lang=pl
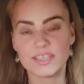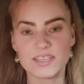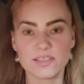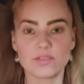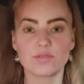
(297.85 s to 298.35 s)

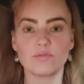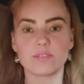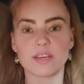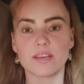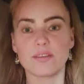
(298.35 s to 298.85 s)
jest
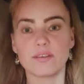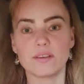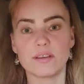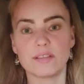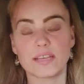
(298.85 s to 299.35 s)
tutaj
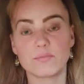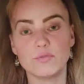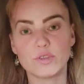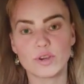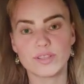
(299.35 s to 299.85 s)
e, tak
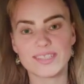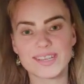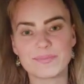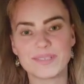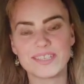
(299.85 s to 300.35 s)
mój
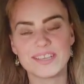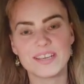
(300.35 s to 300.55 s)
koncept,